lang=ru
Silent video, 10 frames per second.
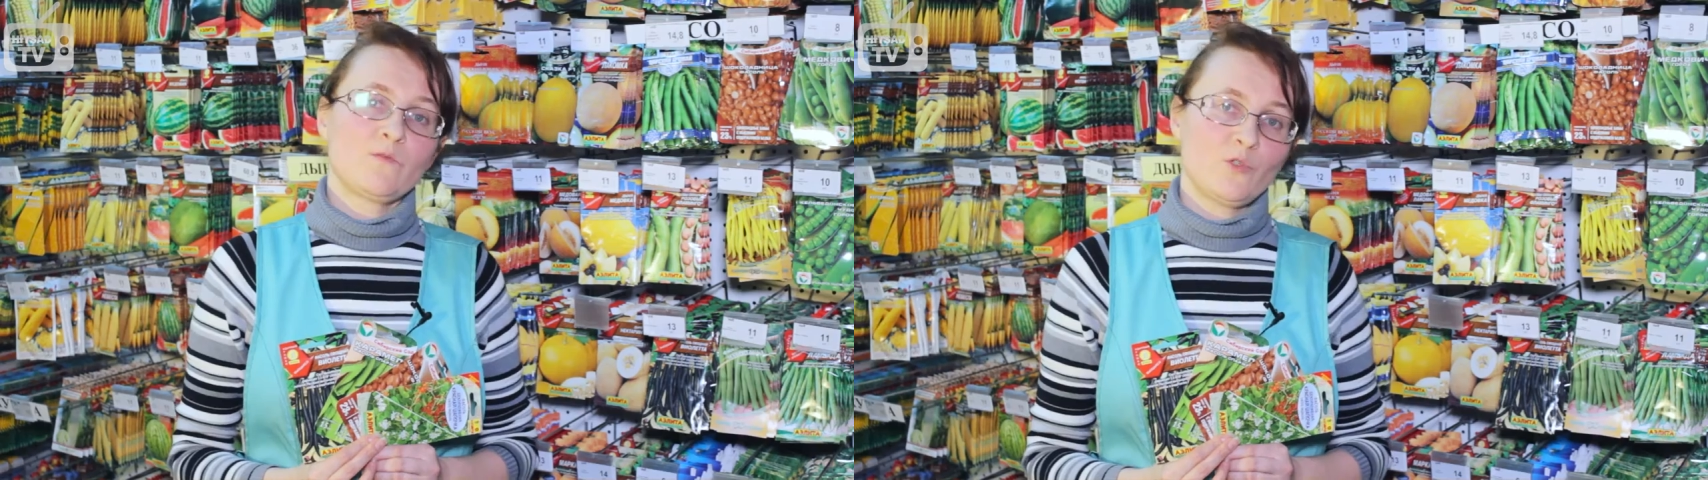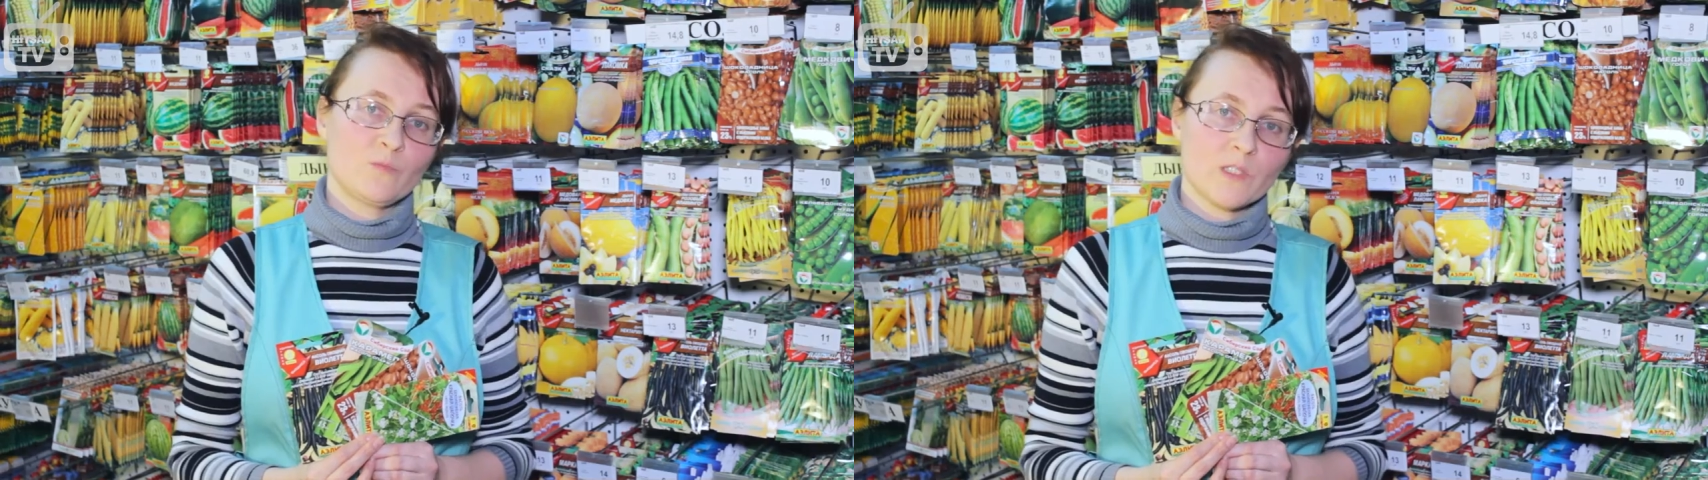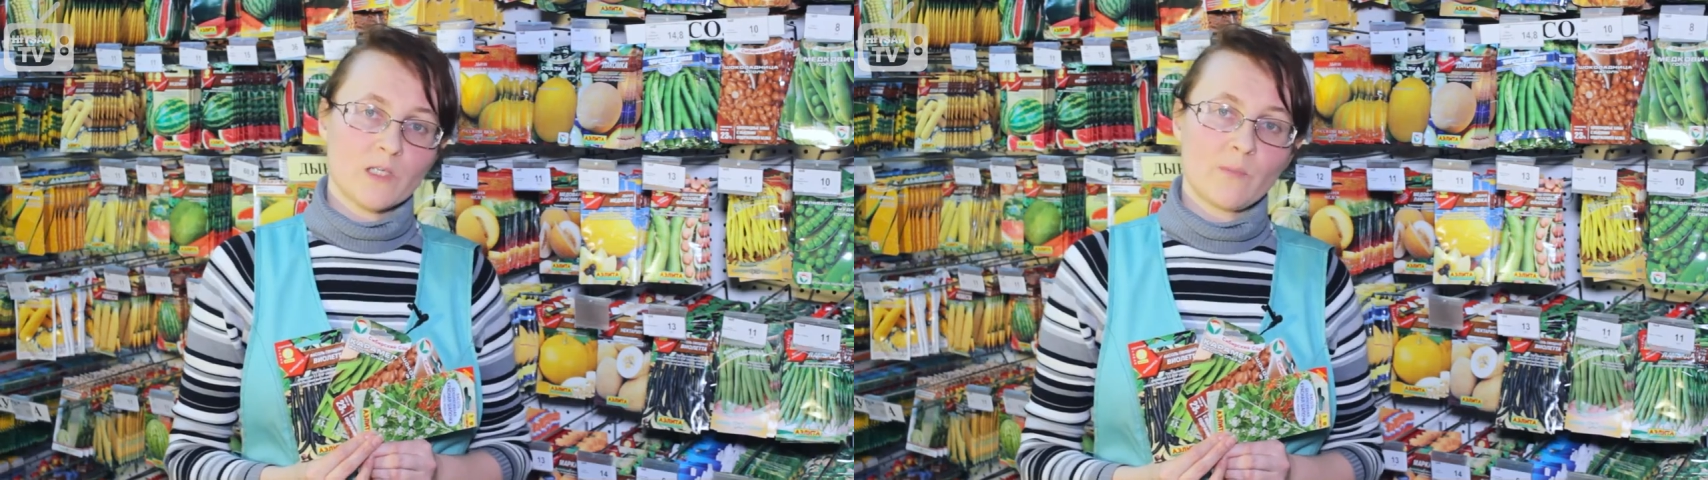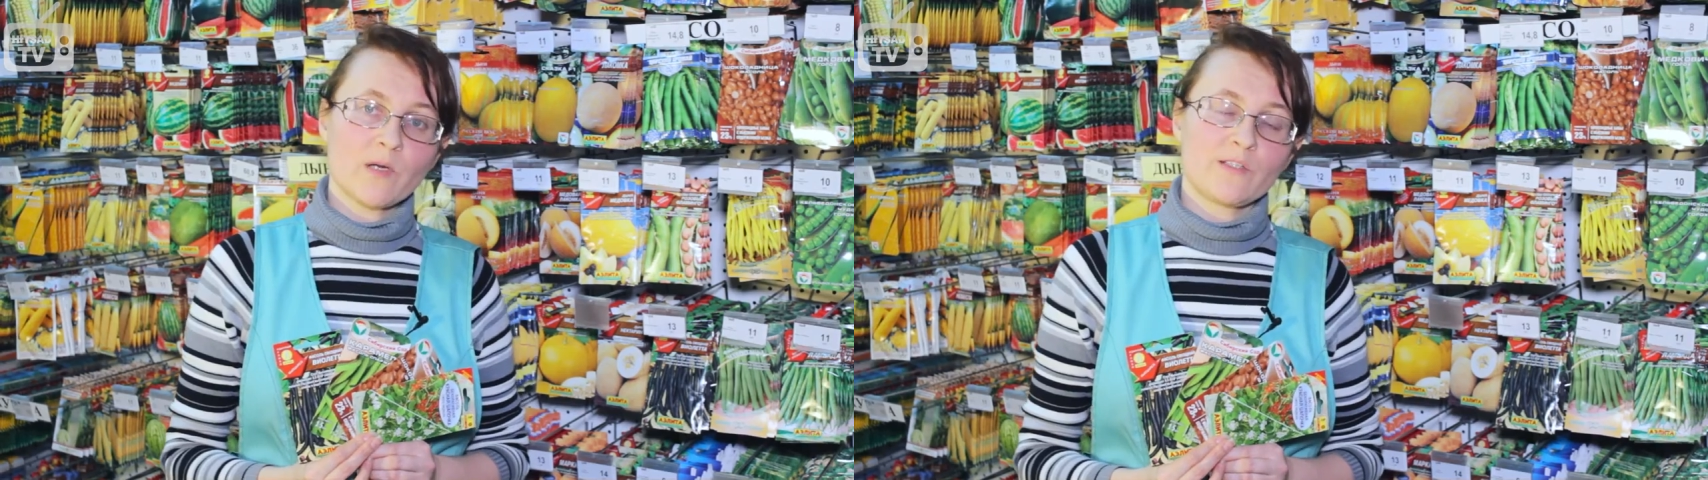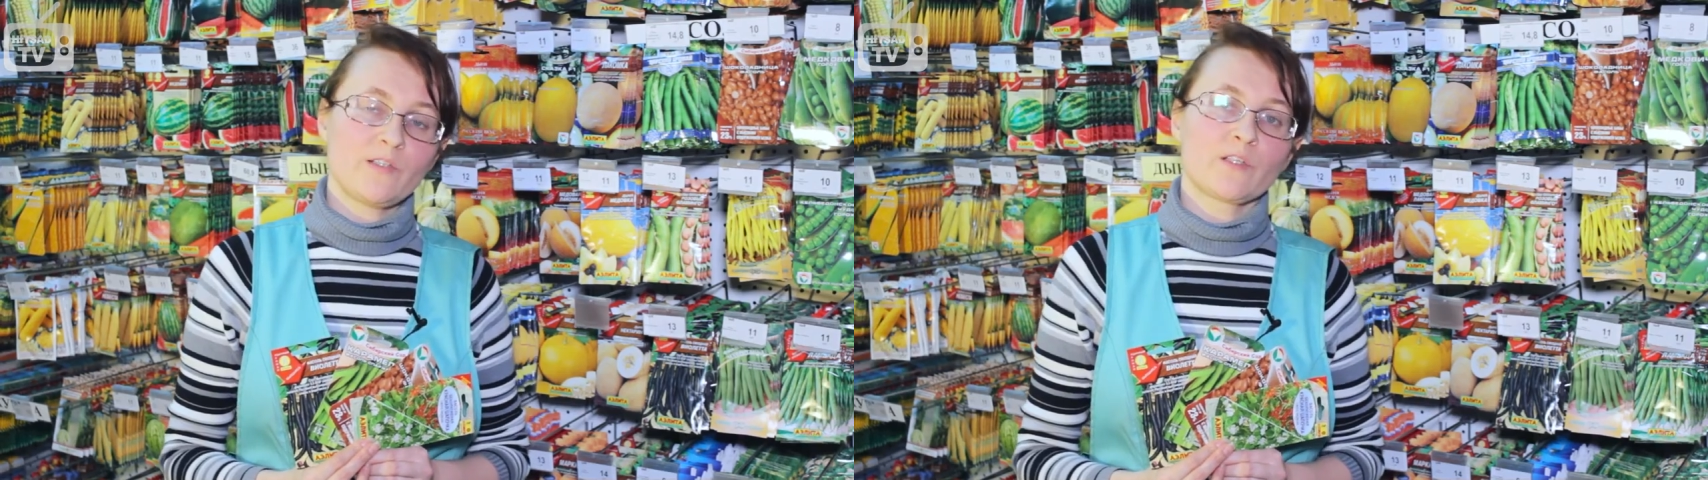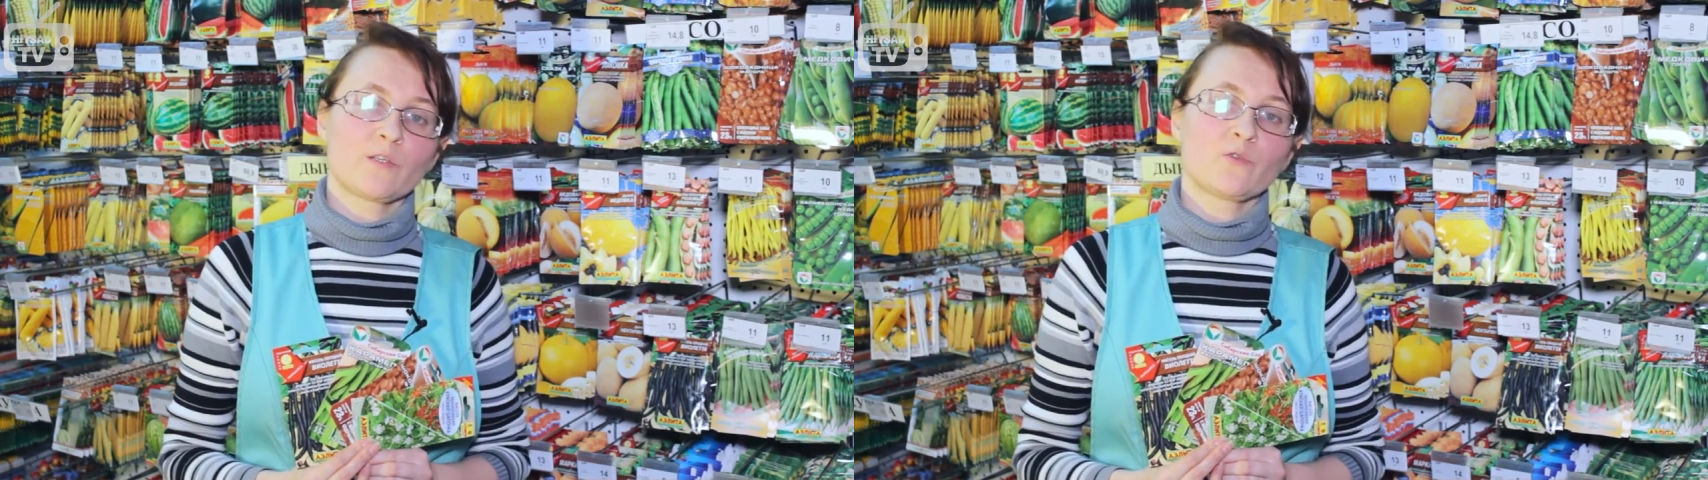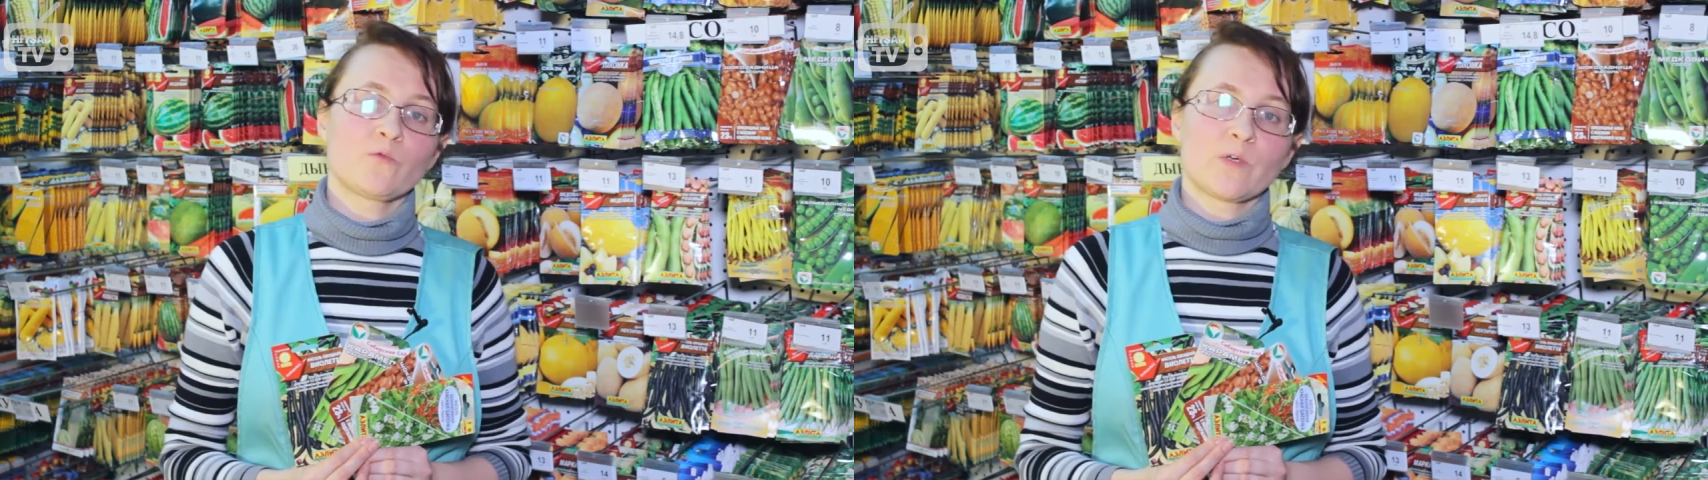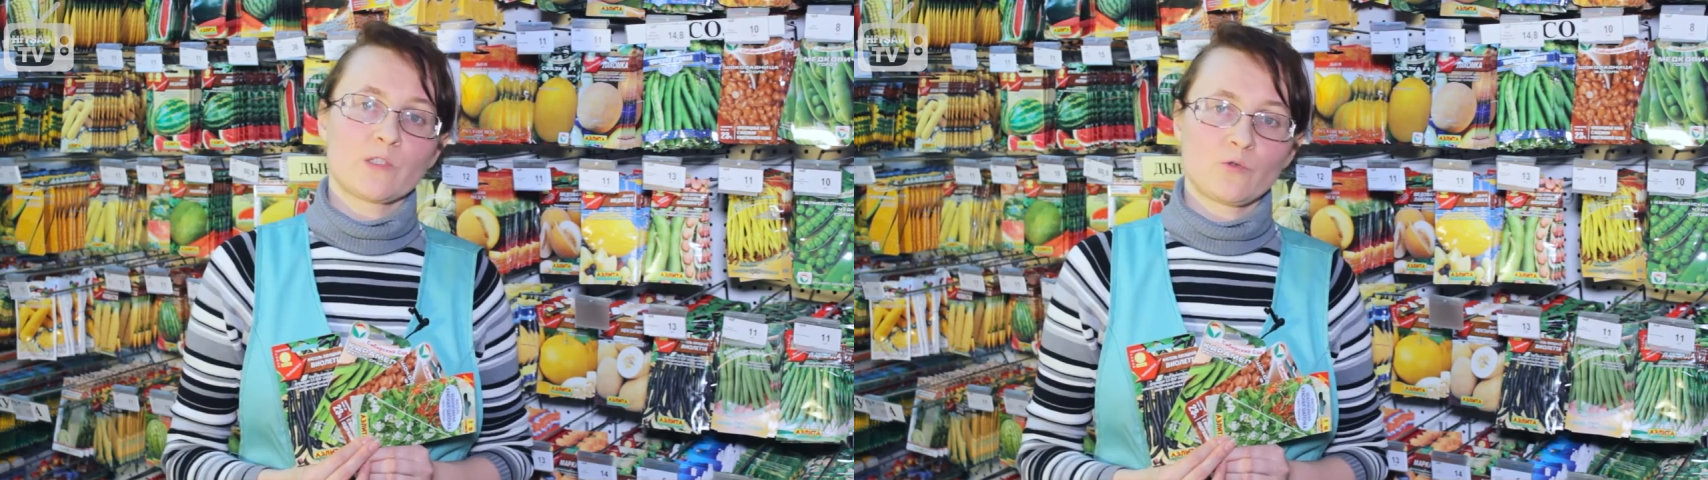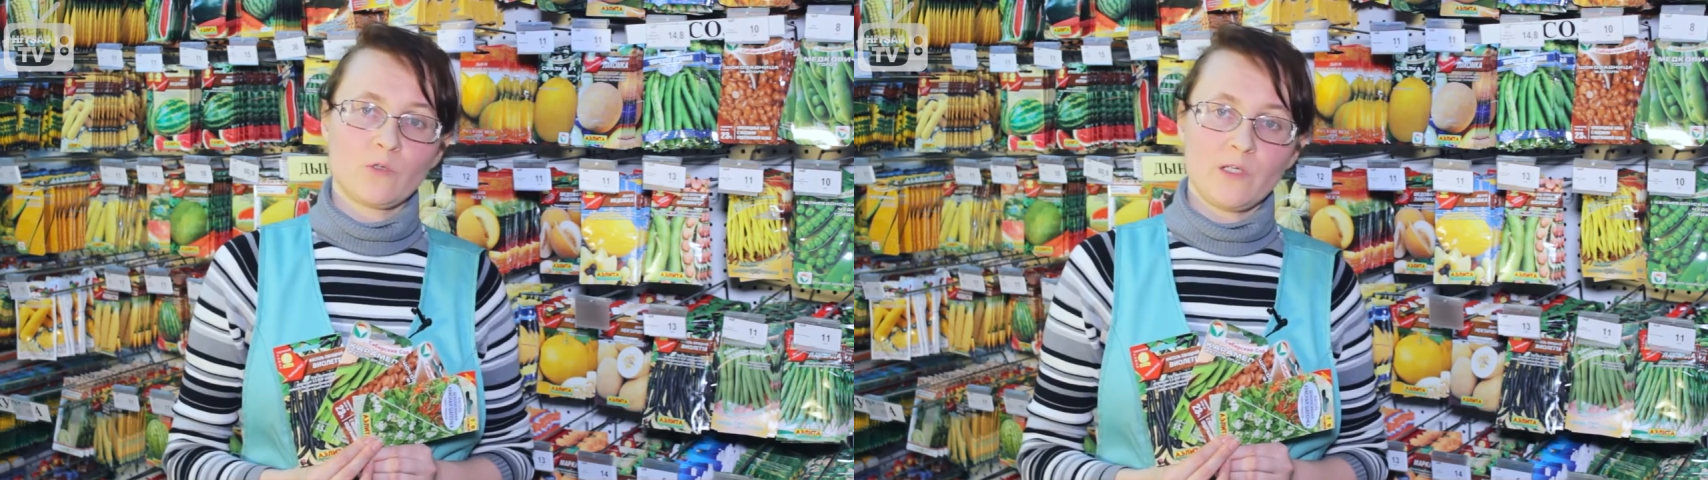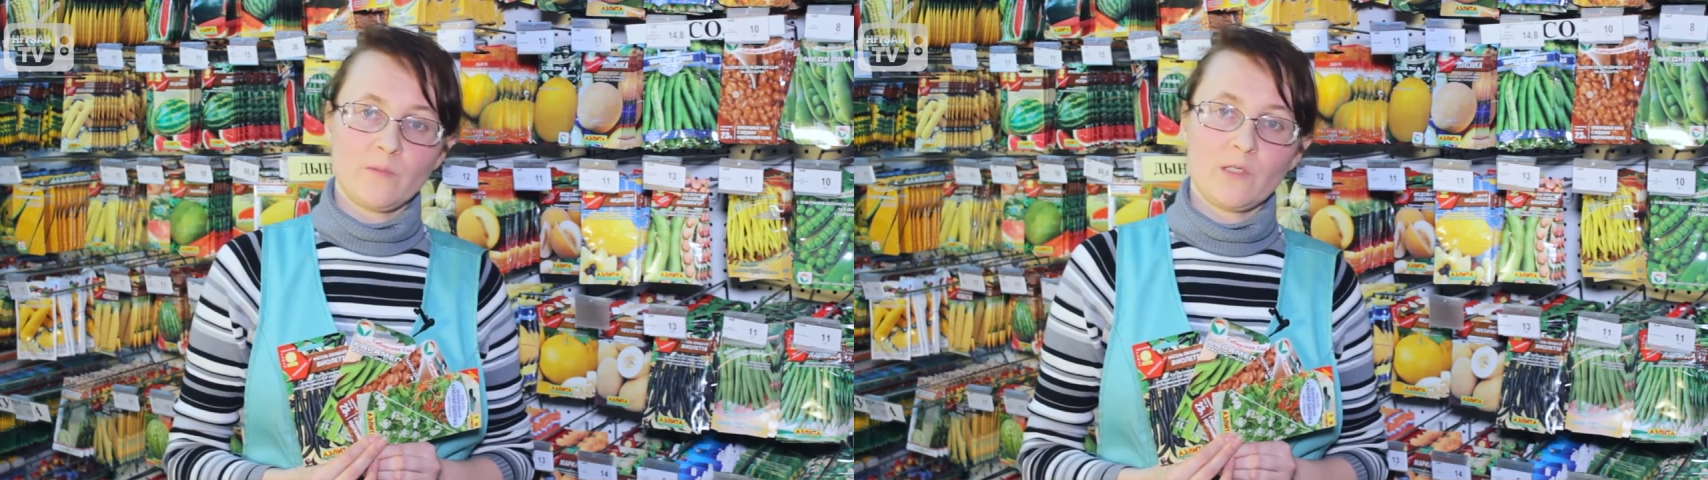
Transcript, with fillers: Все многообразие сортов фасоли,